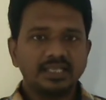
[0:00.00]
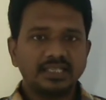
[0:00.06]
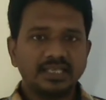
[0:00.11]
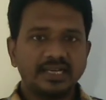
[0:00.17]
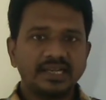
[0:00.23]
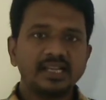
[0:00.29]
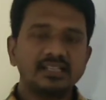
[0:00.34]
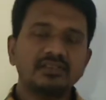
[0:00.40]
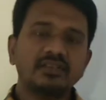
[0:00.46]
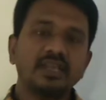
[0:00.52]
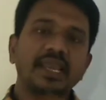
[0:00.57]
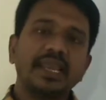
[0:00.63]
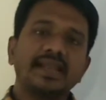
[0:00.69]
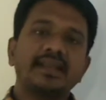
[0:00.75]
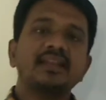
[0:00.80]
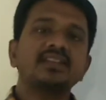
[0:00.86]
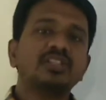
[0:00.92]
సెంటెన్స్
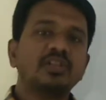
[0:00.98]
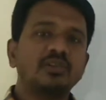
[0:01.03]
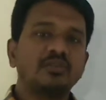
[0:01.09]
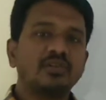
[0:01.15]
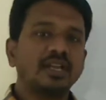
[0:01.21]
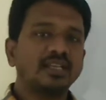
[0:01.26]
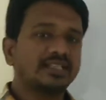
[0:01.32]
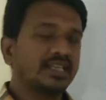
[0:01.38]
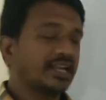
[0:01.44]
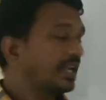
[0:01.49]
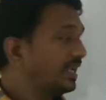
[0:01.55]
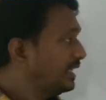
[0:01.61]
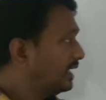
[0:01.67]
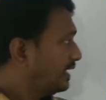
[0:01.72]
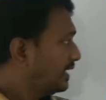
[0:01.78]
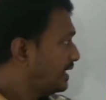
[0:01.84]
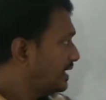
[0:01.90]
ఏ టెన్స్లో ఉన్నా సరే
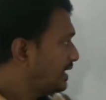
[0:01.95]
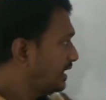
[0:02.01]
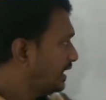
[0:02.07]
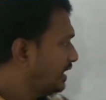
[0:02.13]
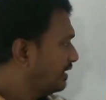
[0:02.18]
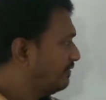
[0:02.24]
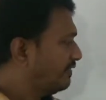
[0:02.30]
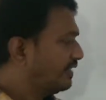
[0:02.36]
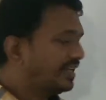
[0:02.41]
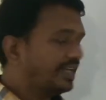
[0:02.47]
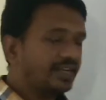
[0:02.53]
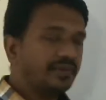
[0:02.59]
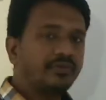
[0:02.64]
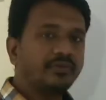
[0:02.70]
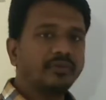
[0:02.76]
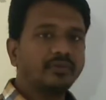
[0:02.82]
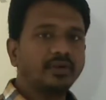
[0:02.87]
ఈ
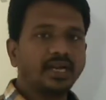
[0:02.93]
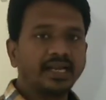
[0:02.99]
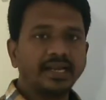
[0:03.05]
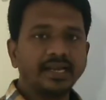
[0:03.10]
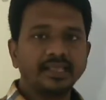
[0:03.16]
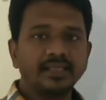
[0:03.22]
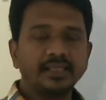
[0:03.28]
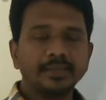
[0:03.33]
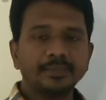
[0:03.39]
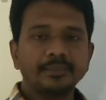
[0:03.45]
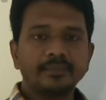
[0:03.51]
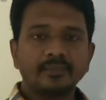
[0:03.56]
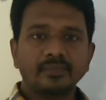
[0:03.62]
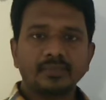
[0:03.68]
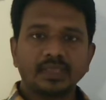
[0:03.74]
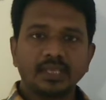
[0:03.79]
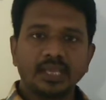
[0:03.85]
ఇన్ఫినిటివ్ అనేది
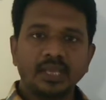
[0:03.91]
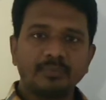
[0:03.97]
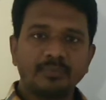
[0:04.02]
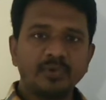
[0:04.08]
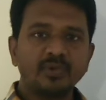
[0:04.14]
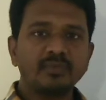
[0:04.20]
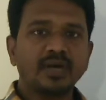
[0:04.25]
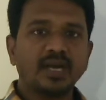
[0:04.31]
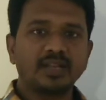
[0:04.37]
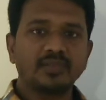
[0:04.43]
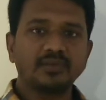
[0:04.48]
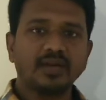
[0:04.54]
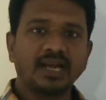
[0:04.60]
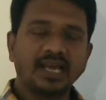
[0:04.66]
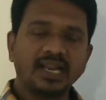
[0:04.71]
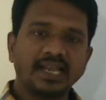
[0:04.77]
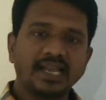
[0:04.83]
ఎప్పుడు
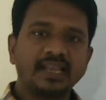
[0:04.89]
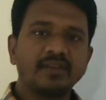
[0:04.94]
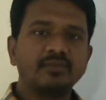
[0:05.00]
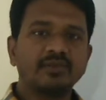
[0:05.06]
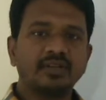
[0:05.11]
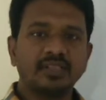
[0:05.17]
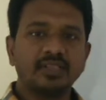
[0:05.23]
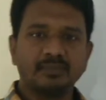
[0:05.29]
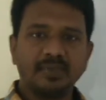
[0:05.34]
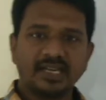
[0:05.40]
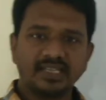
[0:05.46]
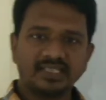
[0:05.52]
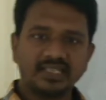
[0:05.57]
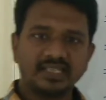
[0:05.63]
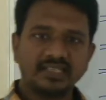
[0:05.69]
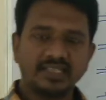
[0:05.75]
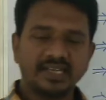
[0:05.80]
మారదు అలాగే ఉంటుంది
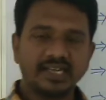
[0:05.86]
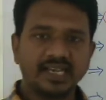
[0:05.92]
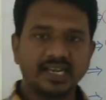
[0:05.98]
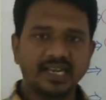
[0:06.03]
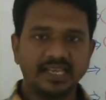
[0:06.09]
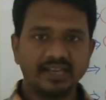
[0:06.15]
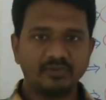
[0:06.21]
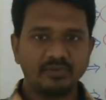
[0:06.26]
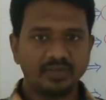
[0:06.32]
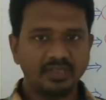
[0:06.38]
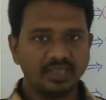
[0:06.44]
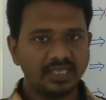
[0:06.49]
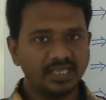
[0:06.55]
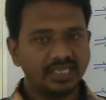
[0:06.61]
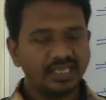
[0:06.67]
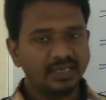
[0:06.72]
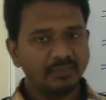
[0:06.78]
పాస్ట్ అయినా అలాగే ఉంటుంది
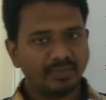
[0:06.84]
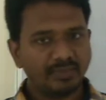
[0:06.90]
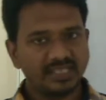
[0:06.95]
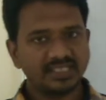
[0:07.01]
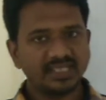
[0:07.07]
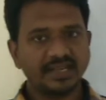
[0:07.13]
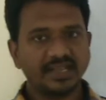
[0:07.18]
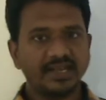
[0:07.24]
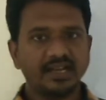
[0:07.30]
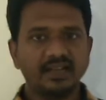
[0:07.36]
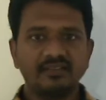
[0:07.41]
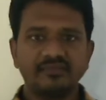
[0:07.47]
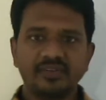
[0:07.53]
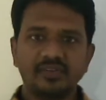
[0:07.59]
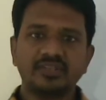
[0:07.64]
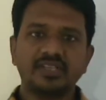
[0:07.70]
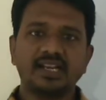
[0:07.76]
ప్రజెంట్ అయినా
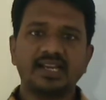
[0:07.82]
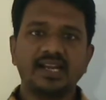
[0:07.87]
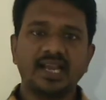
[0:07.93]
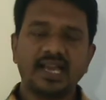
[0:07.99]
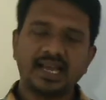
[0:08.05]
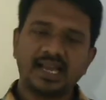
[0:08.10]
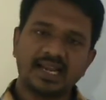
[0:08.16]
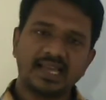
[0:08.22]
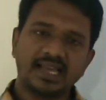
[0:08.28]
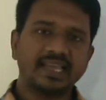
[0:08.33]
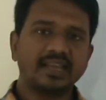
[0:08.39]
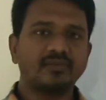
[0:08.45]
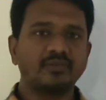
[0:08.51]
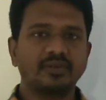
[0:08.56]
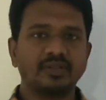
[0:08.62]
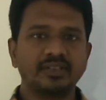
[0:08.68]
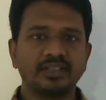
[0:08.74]
ఫ్యూచర్ అయినా అలాగే
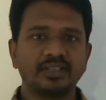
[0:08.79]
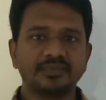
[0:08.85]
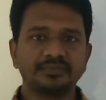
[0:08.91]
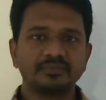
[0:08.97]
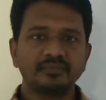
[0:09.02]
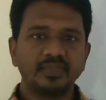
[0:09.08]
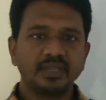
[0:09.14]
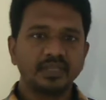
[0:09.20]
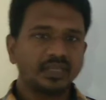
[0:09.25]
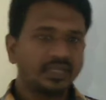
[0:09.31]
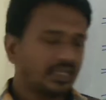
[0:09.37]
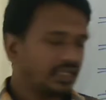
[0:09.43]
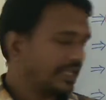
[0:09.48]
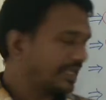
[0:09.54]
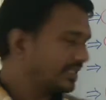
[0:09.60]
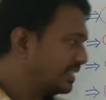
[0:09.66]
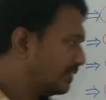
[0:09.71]
ఉంటుంది ఈ ఎగ్జాంపుల్